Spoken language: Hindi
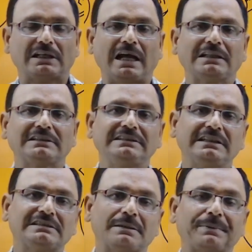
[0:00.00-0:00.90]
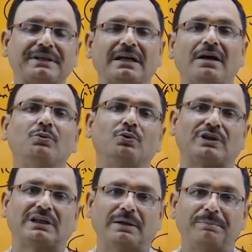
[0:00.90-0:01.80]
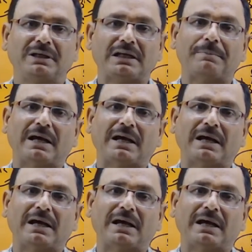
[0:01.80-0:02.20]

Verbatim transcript: कहा ये सब क्या हो गया मेरा